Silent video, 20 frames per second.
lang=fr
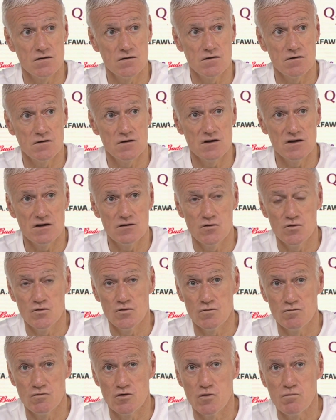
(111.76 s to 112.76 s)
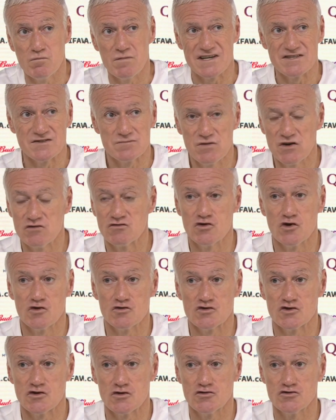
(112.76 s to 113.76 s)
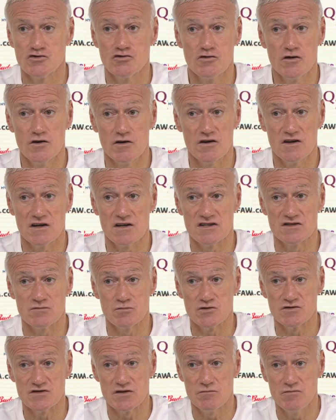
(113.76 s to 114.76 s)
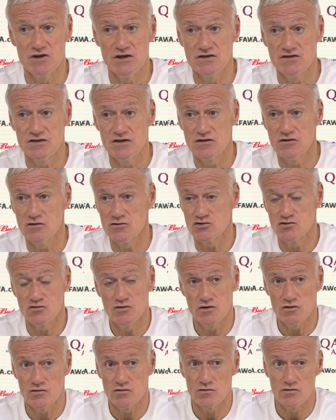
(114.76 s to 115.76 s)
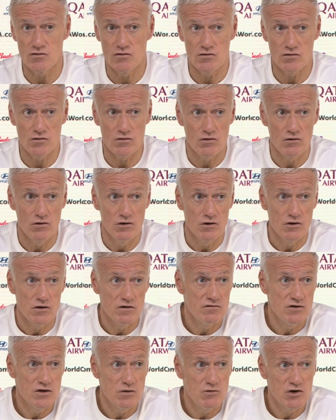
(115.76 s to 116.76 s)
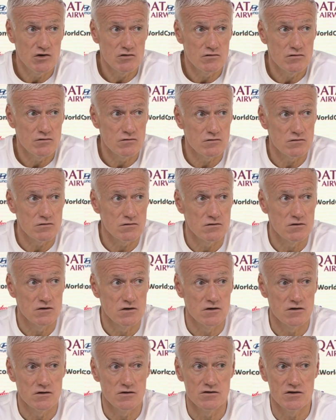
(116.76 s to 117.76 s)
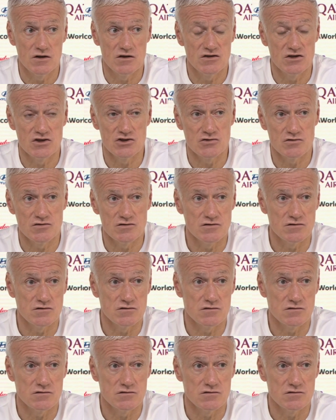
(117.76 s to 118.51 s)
le, placement d'un seul joueur, la responsabilité d'un joueur. Donc évidemment qu'il y a des choses